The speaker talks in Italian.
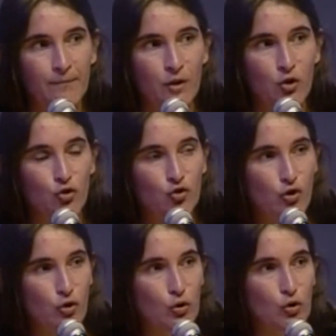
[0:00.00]
non
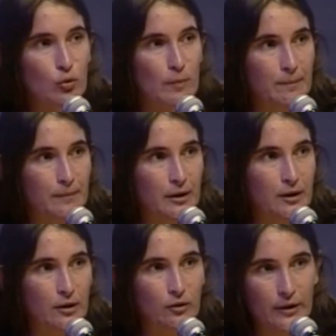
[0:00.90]
ci sono
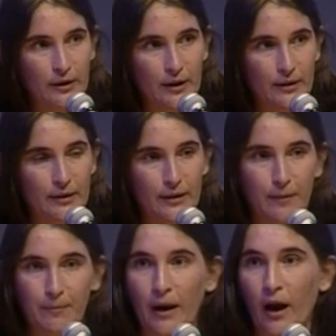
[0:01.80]
bambini cosiddetti
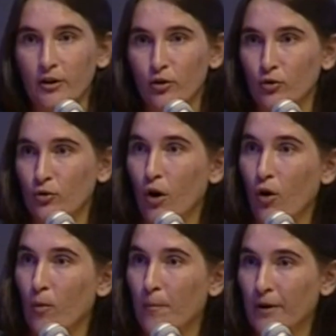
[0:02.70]
separati o non
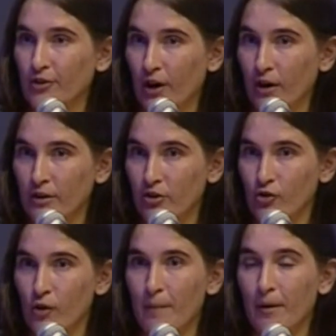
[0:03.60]
accompagnati,
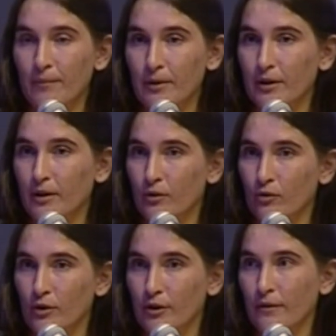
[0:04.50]
cioè bambini
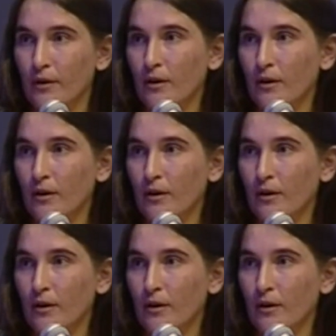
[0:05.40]
soli.